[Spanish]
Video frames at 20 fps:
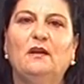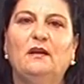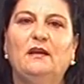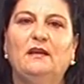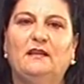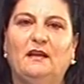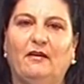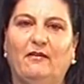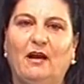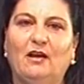
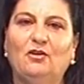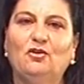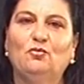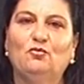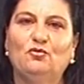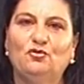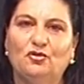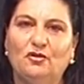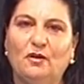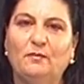y trabajando
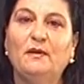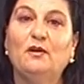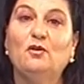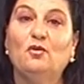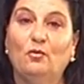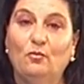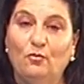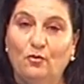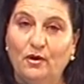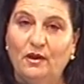mucho también
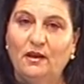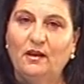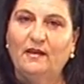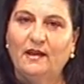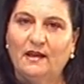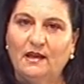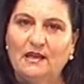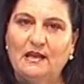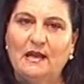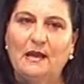con mujeres de
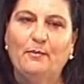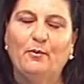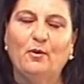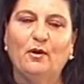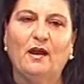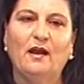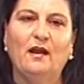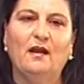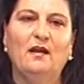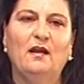aquella
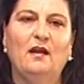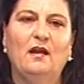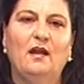época.